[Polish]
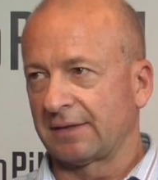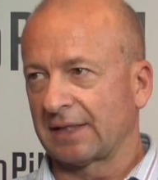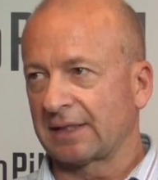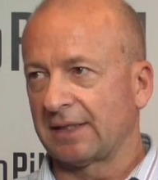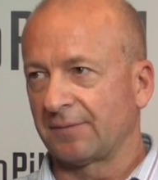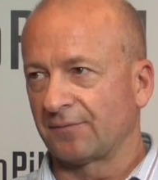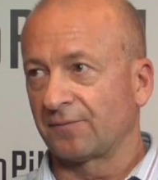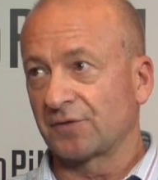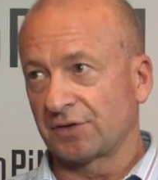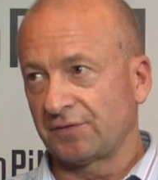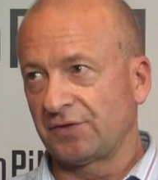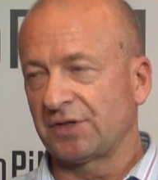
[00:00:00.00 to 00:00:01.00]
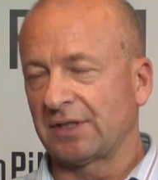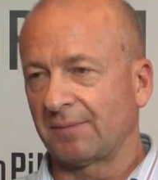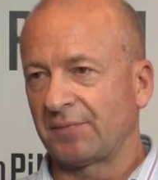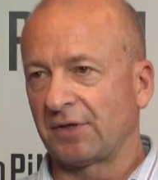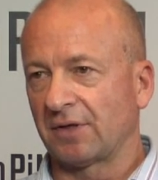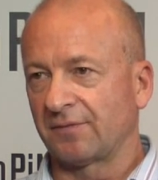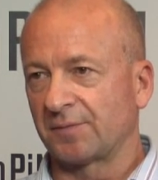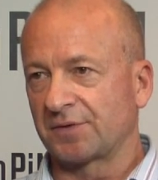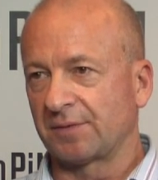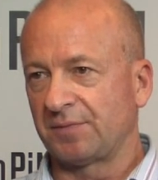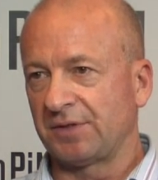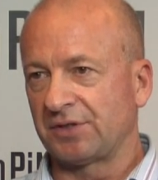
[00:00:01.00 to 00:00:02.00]
takim rzeczywiście dumpingowym
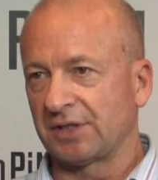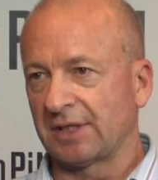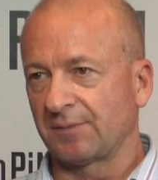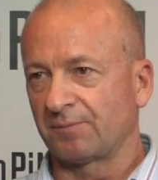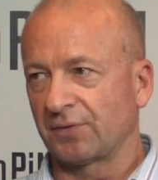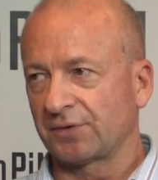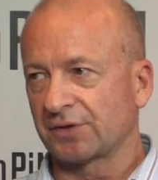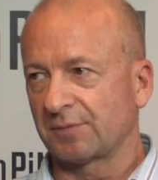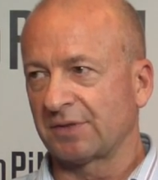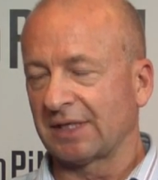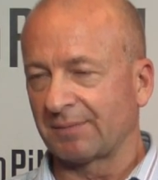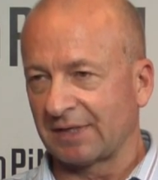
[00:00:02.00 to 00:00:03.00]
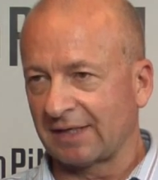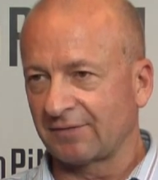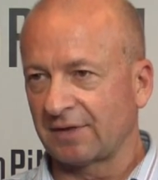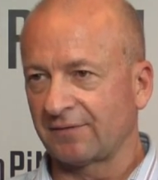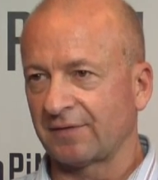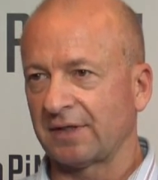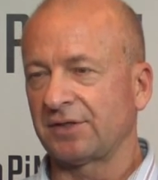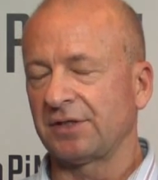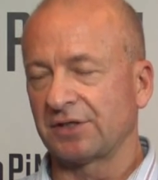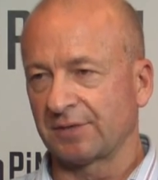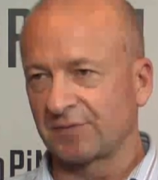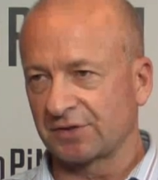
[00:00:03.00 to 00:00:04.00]
przebiciem po to, żeby naprawdę wejść
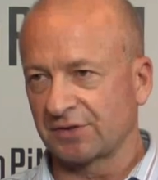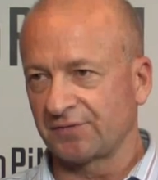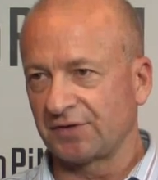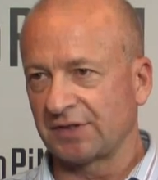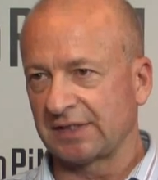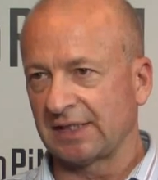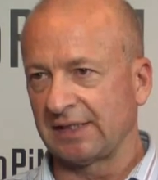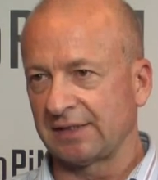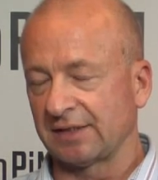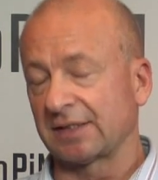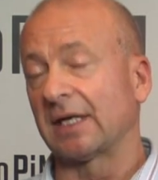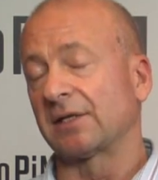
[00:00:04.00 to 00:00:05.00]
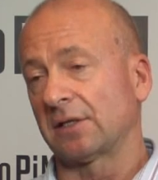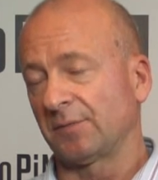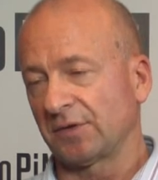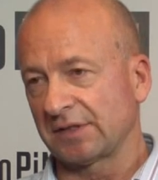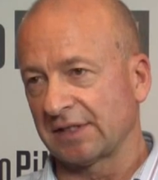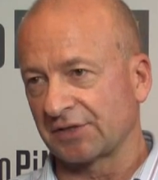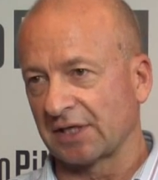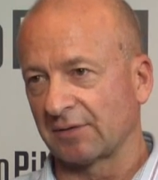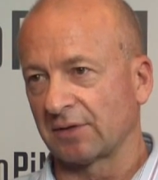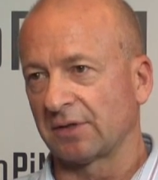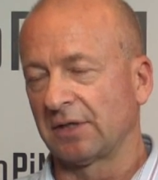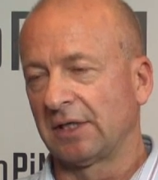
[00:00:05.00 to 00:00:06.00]
i żeby rzeczywiście zaistnieć. Ale to by
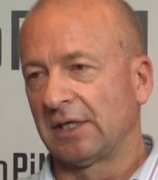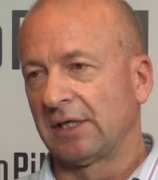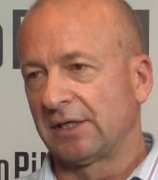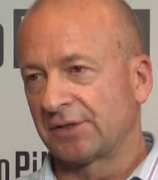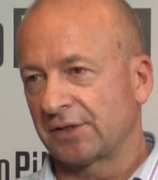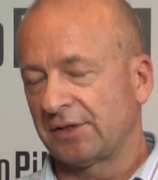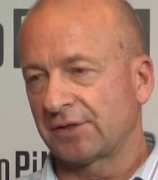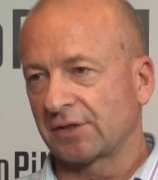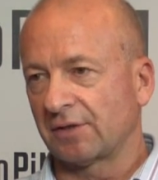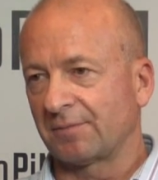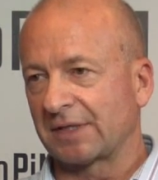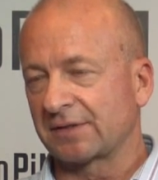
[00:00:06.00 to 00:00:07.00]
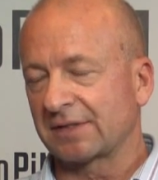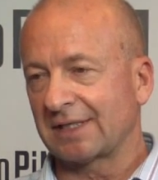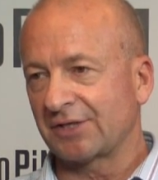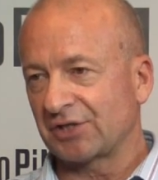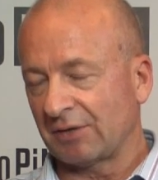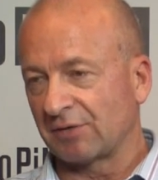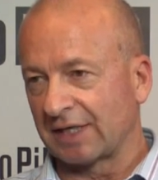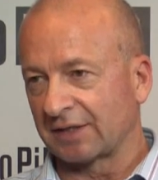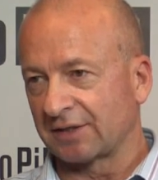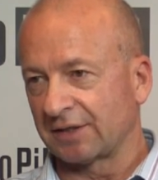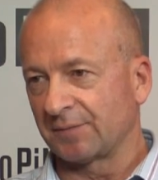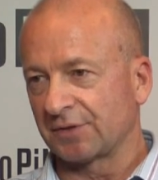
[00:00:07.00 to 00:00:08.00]
oznaczało, że Chińczykom bardzo zależało na
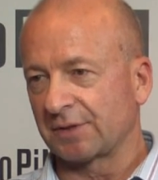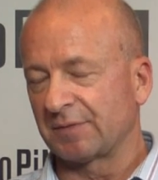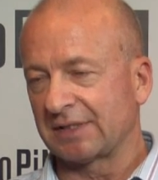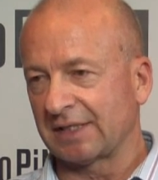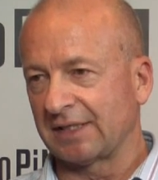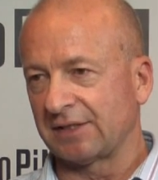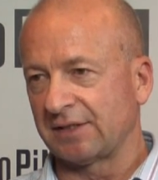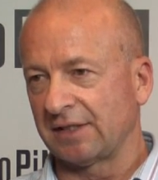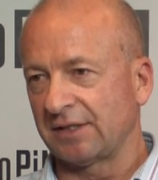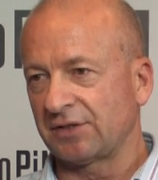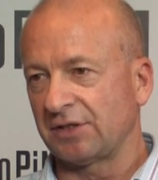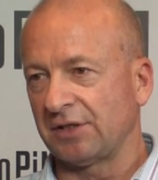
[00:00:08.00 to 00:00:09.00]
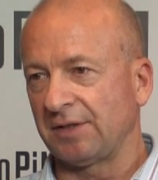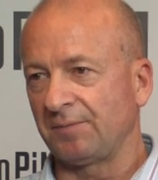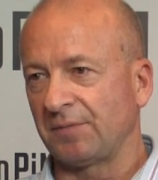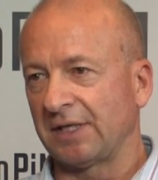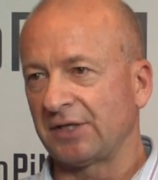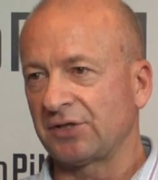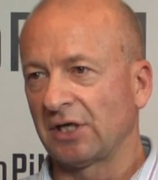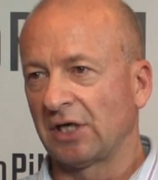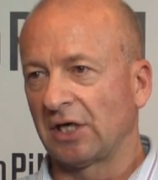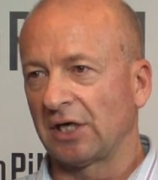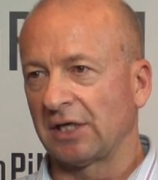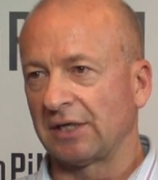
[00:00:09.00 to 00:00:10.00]
tym, żeby zaistnieć i mieć
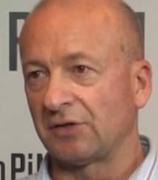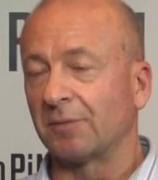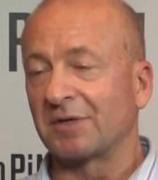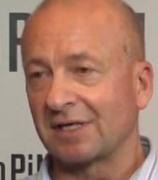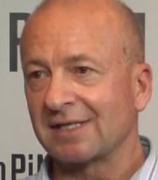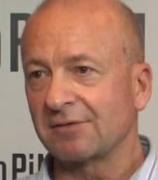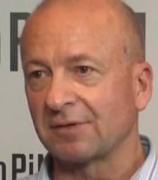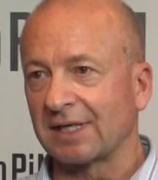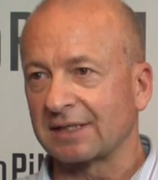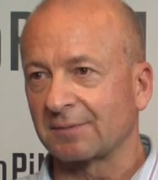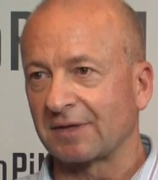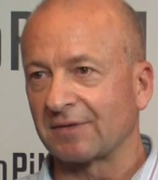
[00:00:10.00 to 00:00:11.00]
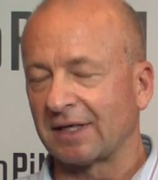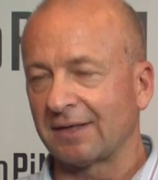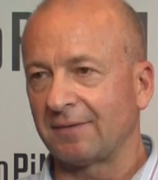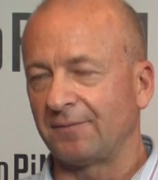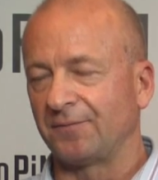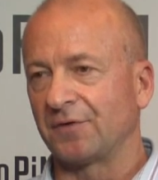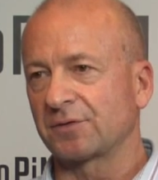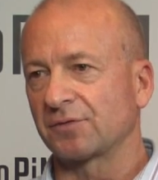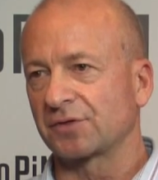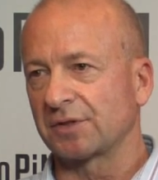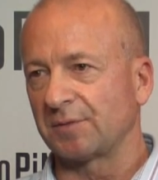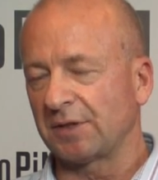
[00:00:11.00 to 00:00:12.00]
e, dobry rezultat, prawda? W
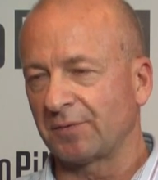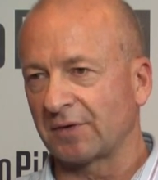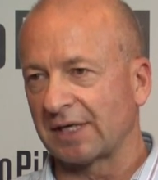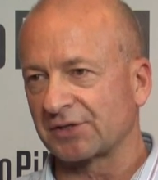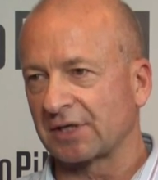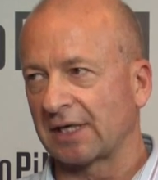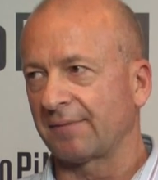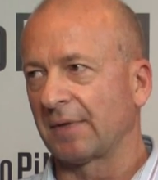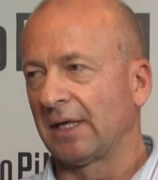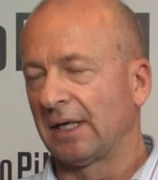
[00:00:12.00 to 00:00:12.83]
związku z czym ich porażka